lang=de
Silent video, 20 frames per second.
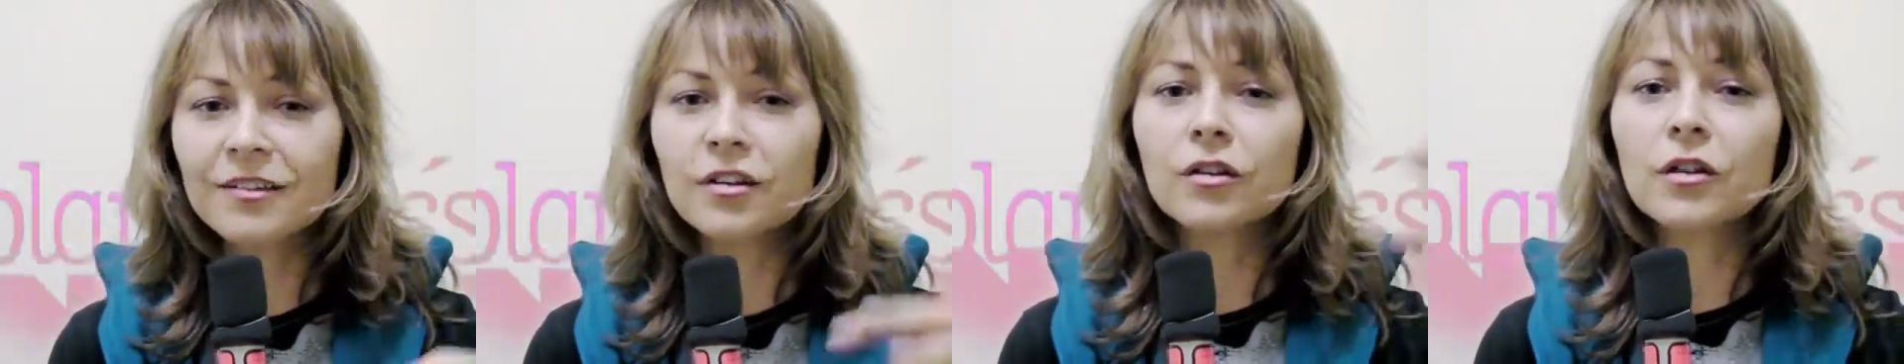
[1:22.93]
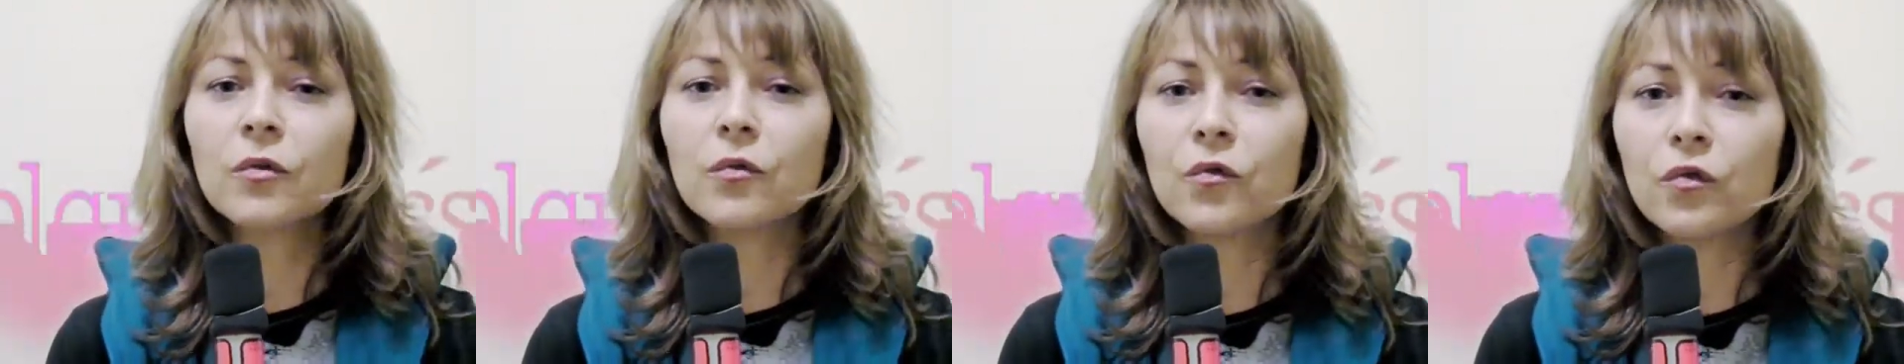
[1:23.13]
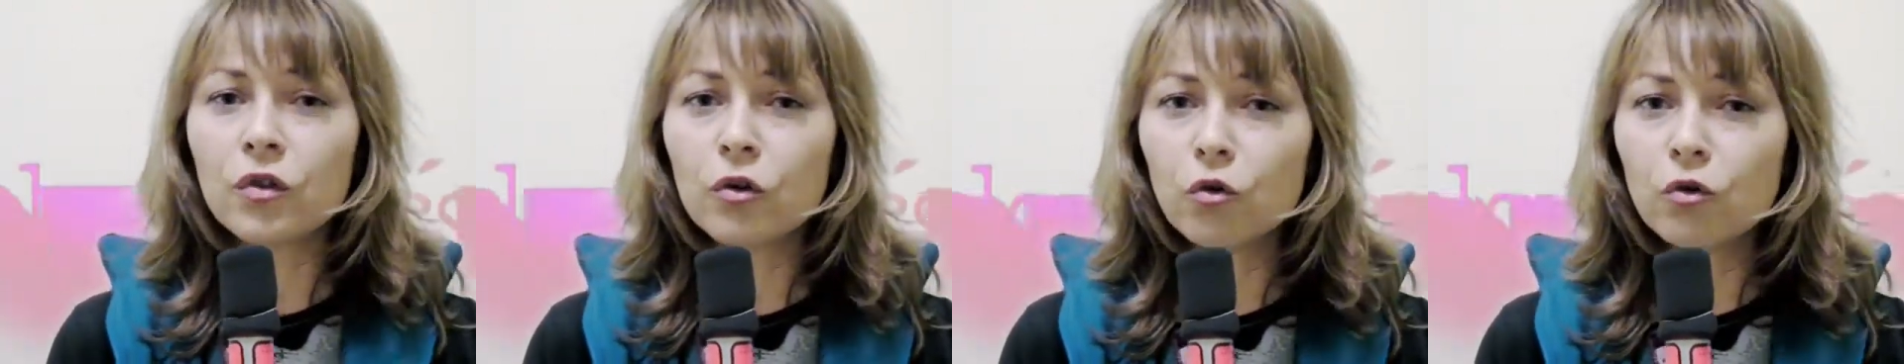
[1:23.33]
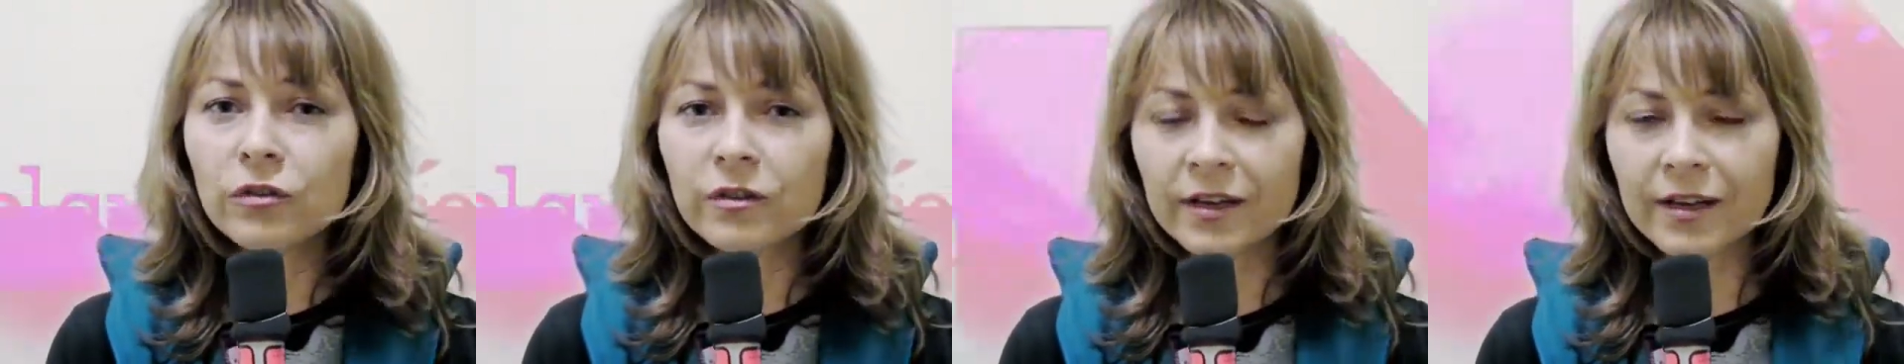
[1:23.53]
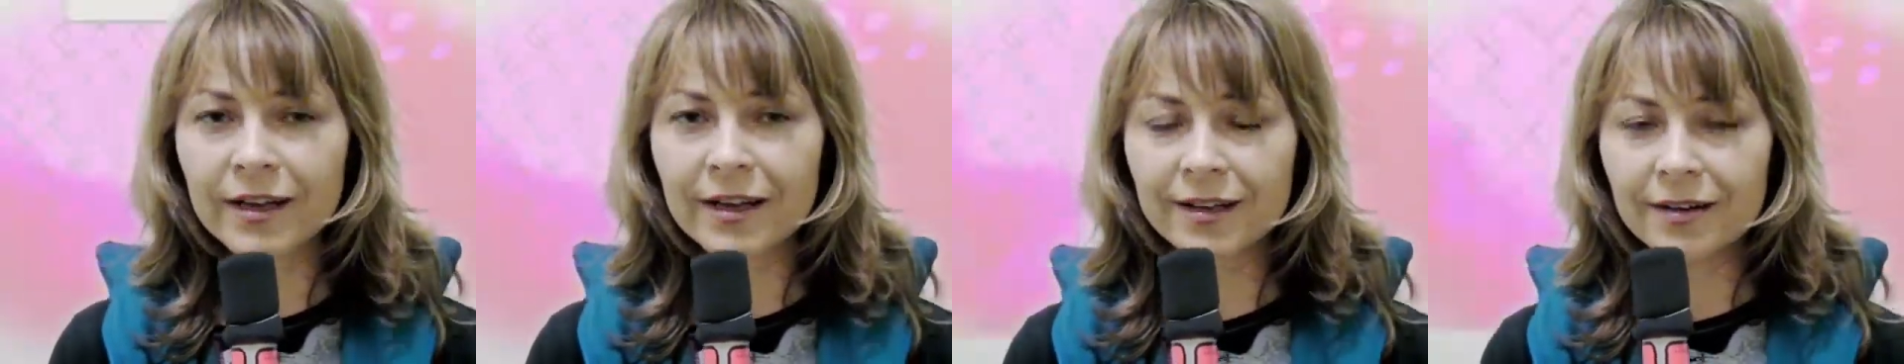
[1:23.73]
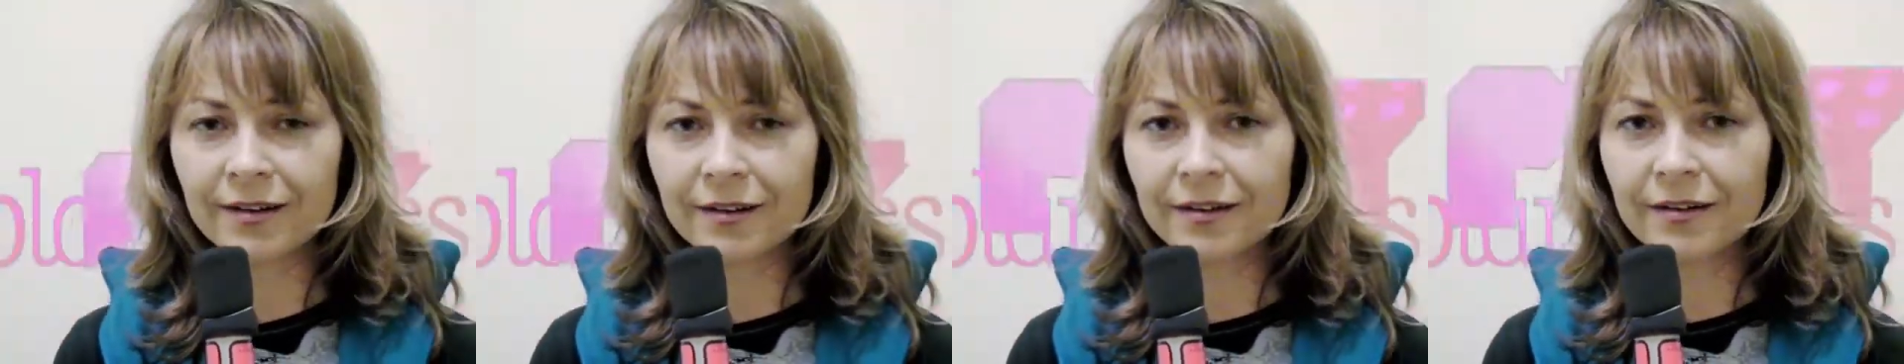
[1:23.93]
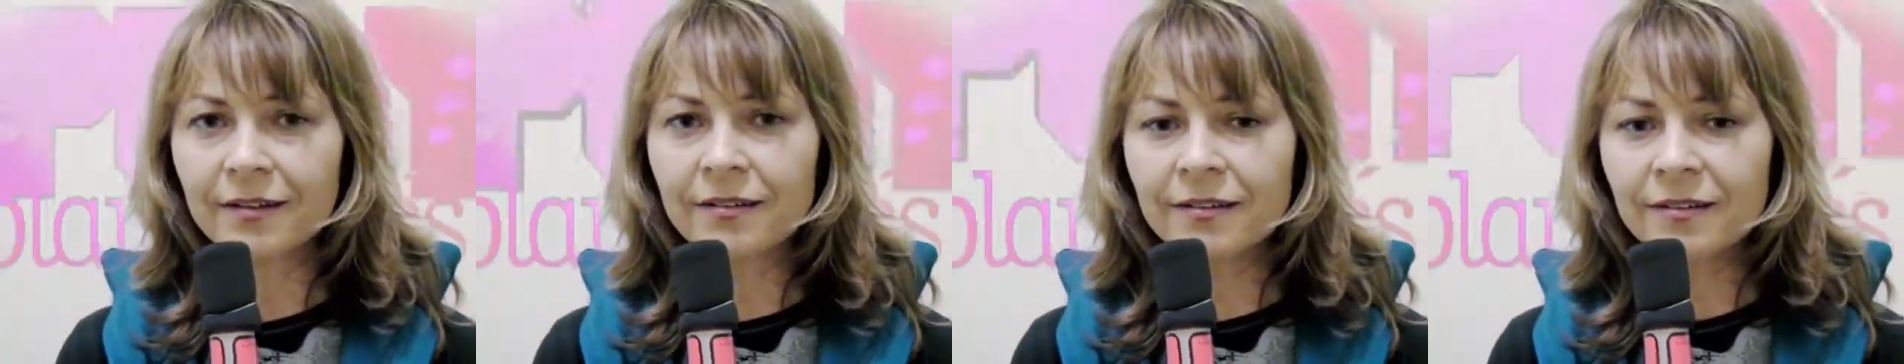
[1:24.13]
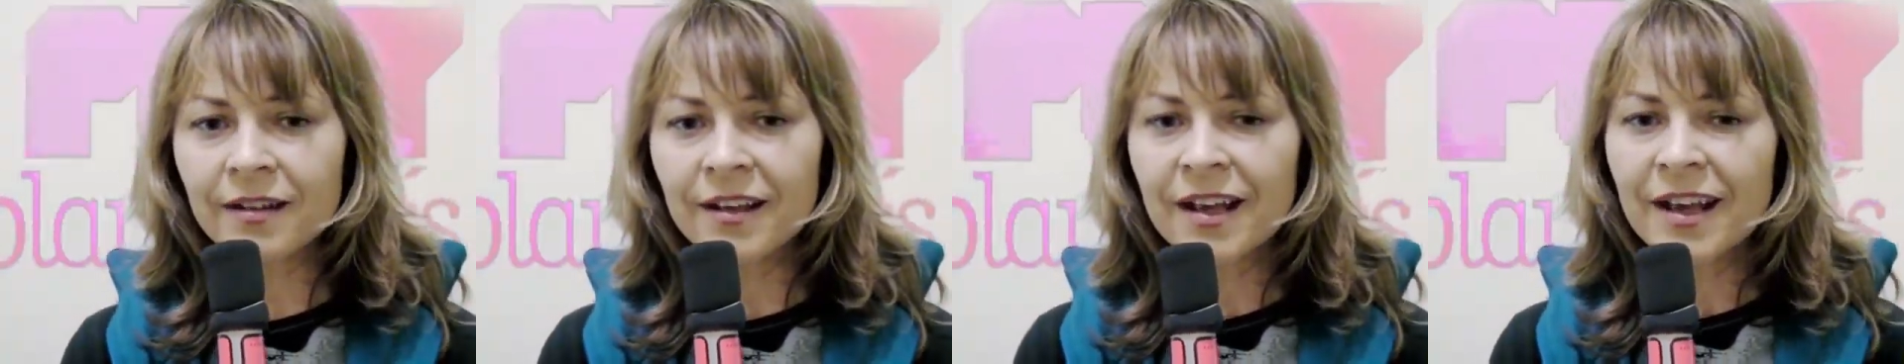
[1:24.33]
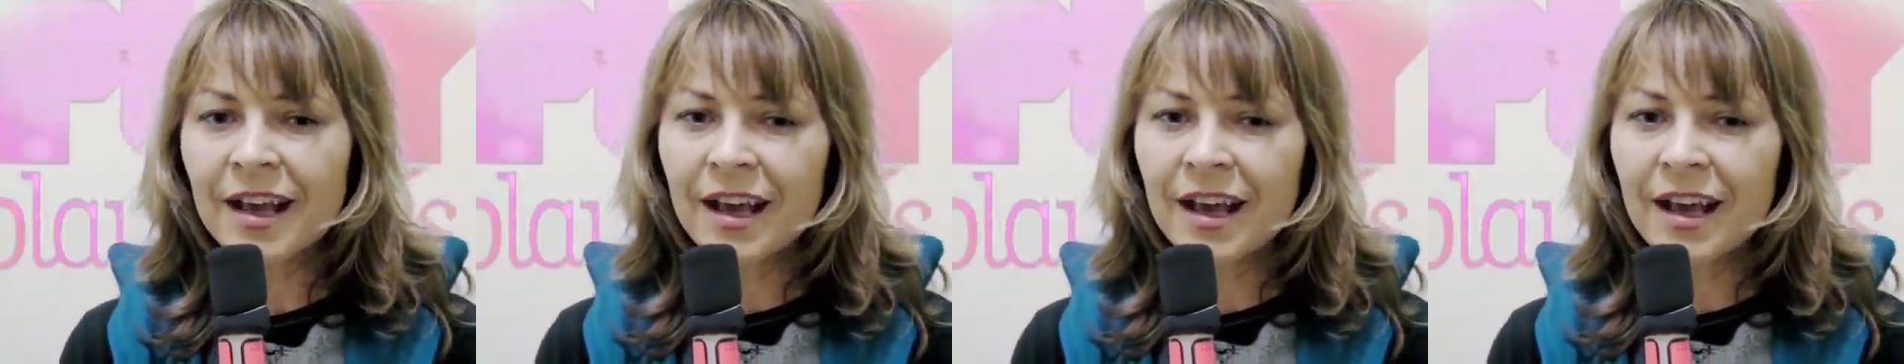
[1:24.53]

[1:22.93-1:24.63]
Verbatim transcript: sondern futile ist,